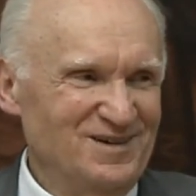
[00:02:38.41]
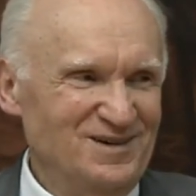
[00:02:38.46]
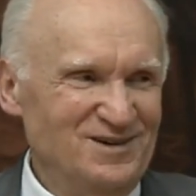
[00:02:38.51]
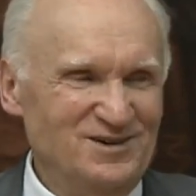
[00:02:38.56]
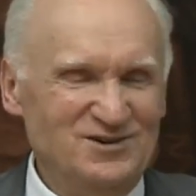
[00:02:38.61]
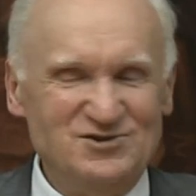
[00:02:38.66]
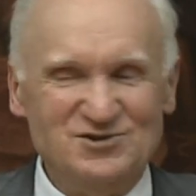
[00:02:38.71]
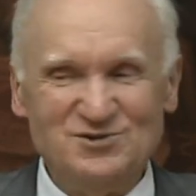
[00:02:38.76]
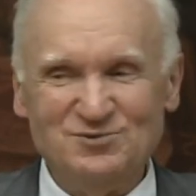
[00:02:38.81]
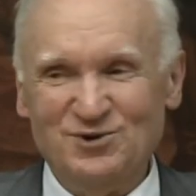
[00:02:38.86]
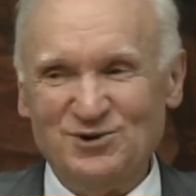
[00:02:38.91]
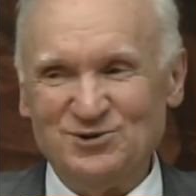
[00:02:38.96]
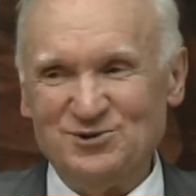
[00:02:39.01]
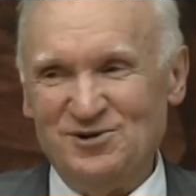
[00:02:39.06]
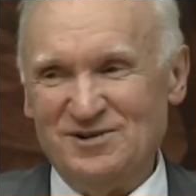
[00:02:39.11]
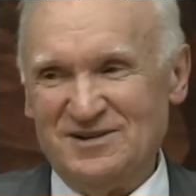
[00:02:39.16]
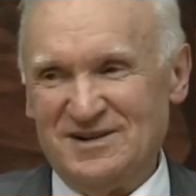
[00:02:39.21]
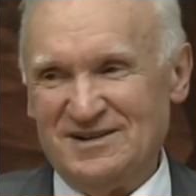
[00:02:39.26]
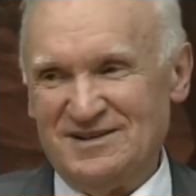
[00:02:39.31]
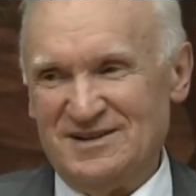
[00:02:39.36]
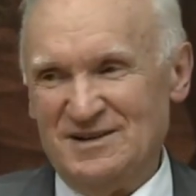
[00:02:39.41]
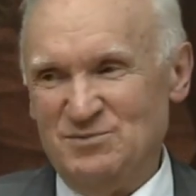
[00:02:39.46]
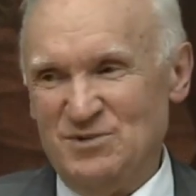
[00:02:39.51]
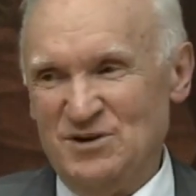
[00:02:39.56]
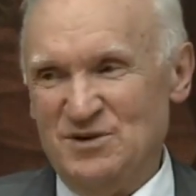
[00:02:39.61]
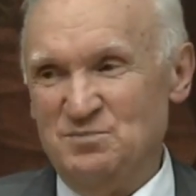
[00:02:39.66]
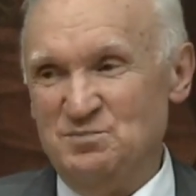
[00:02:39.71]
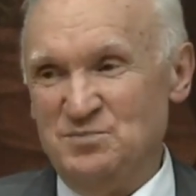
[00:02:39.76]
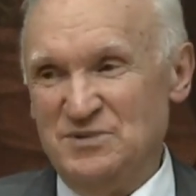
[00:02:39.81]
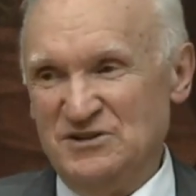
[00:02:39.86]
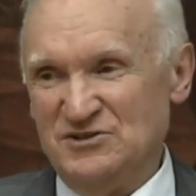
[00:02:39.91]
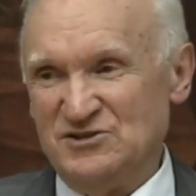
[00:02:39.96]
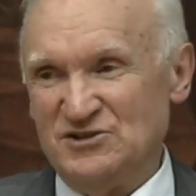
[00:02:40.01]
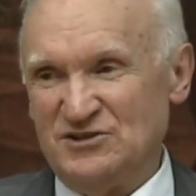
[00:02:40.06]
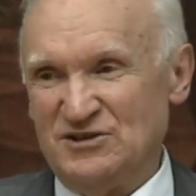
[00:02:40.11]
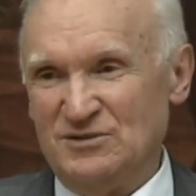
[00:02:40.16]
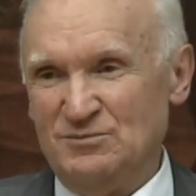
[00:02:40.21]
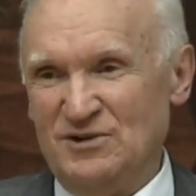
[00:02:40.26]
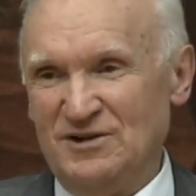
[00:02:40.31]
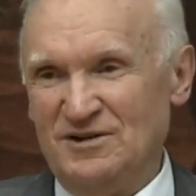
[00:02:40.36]
И чего только какими
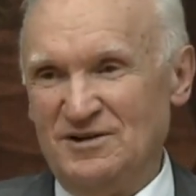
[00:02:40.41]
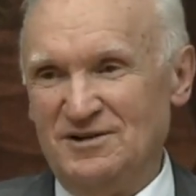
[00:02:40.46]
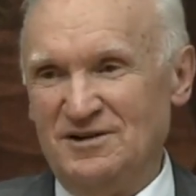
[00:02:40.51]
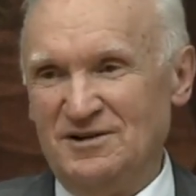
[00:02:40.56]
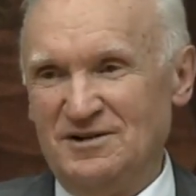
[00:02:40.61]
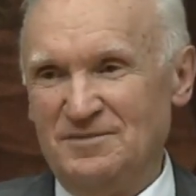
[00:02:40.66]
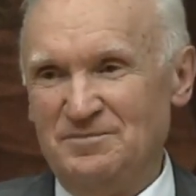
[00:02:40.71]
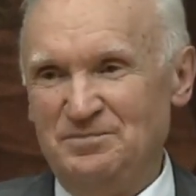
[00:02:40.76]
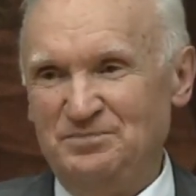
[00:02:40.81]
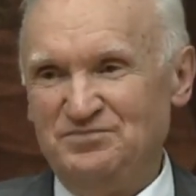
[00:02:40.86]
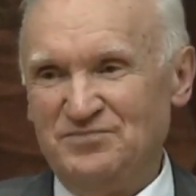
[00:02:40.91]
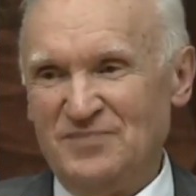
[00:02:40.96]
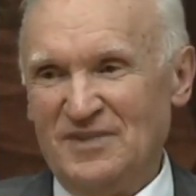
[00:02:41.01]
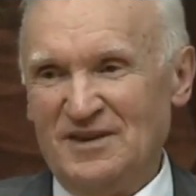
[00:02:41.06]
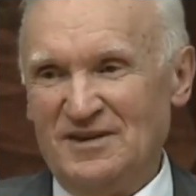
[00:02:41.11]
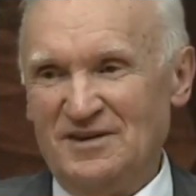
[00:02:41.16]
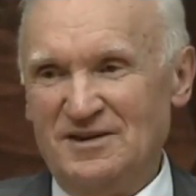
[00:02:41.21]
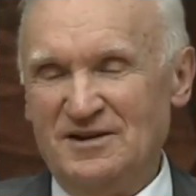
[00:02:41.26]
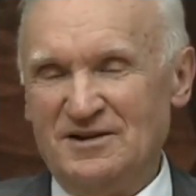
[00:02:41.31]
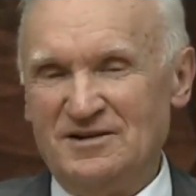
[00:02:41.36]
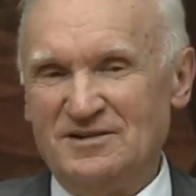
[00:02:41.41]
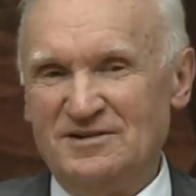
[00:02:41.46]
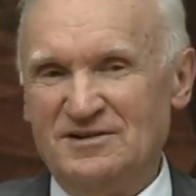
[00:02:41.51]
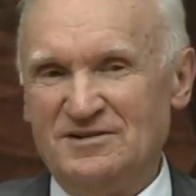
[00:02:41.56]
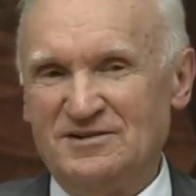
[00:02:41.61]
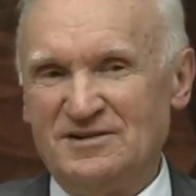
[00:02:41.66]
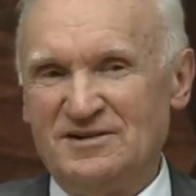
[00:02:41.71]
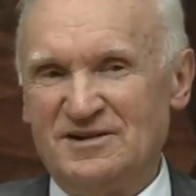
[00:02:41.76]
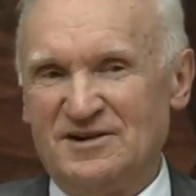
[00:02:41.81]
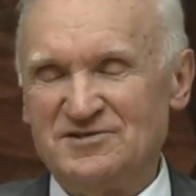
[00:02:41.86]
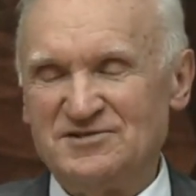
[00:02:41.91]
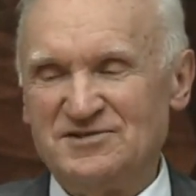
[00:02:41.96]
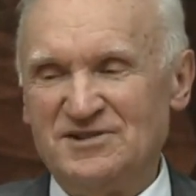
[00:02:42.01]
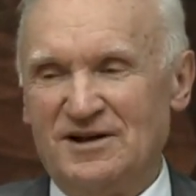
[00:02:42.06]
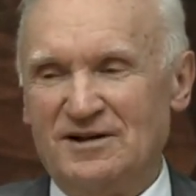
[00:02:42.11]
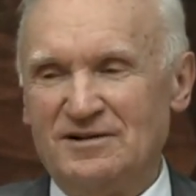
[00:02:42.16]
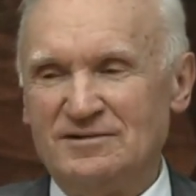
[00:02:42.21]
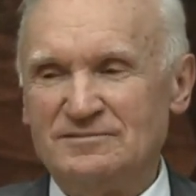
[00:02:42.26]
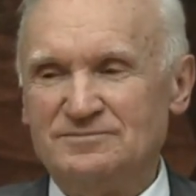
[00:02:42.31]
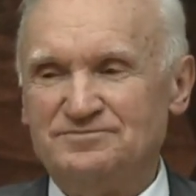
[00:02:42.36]
эпитетами их, их не
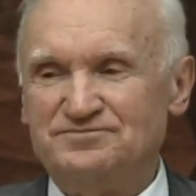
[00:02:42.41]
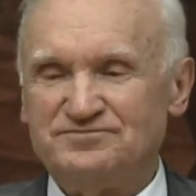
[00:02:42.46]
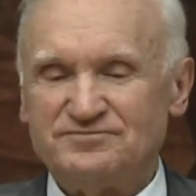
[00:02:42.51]
награждал.